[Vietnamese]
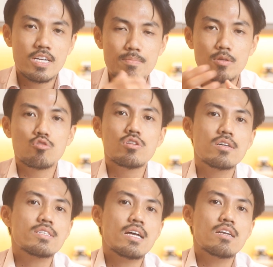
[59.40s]
Khi mà tôi
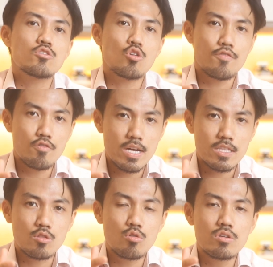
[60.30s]
đưa ra lựa chọn cổ phiếu
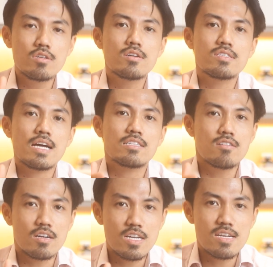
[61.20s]
này thì tôi đưa ra
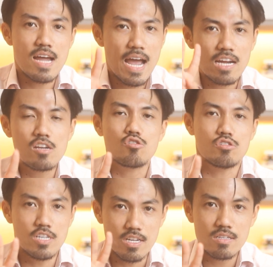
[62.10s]
dựa trên 2 cái lựa
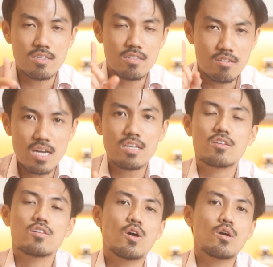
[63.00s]
chọn chính. Thứ nhất
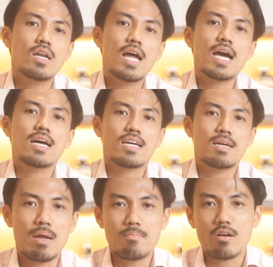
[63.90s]
đó là
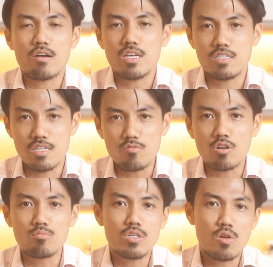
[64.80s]
bản báo cáo tài chính của
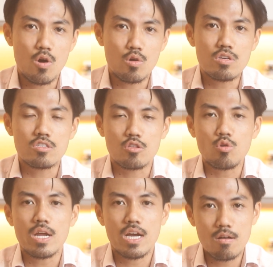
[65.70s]
công ty đó có thực sự
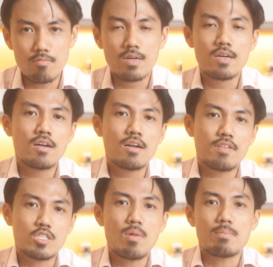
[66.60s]
tốt hay không.
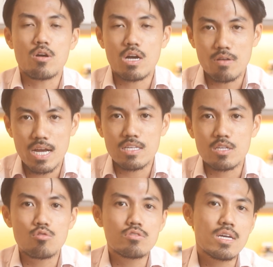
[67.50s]
Và trong bản báo cáo này
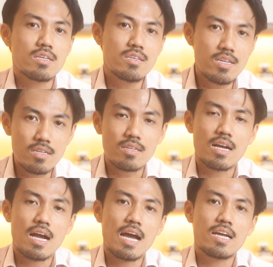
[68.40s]
thì tôi sẽ nhìn
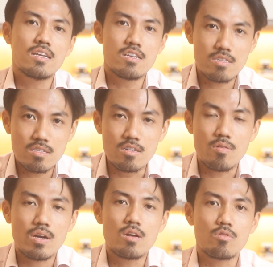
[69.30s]
cái lịch
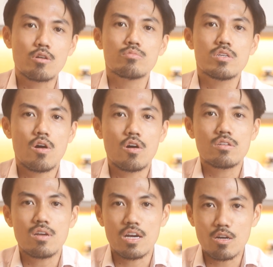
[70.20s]
sử hoạt động của công ty
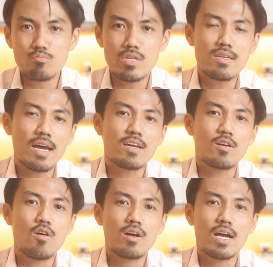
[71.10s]
đó, tức là công ty này
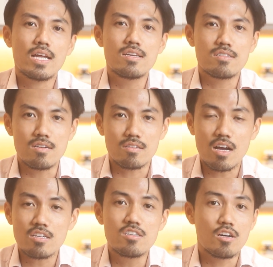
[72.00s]
có cái lịch sử
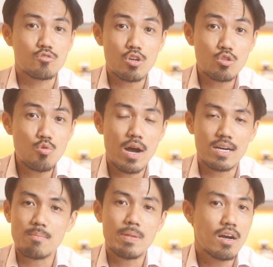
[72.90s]
tăng trưởng doanh thu
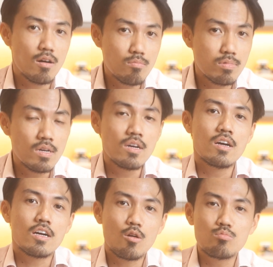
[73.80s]
hàng năm hay không,
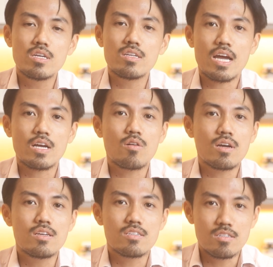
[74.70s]
công ty này có
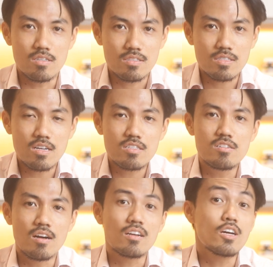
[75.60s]
cái lịch sử tăng
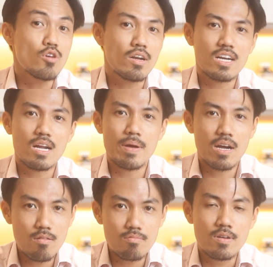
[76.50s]
trưởng lợi nhuận hàng năm
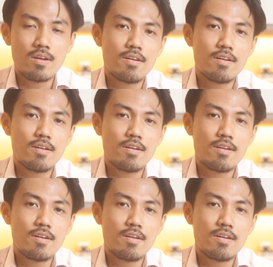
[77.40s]
hay không.